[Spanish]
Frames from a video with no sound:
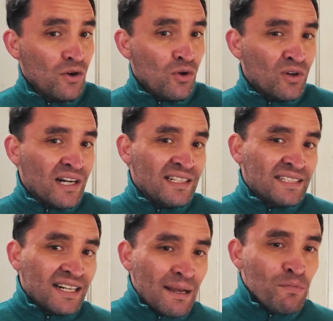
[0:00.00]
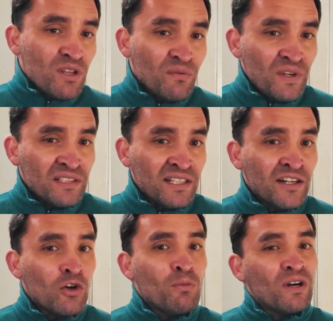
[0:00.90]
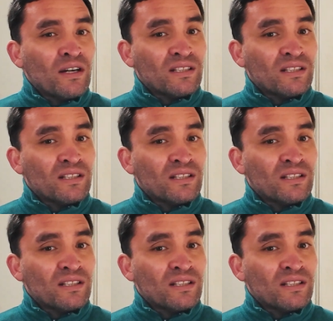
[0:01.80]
o realizar cambios difíciles como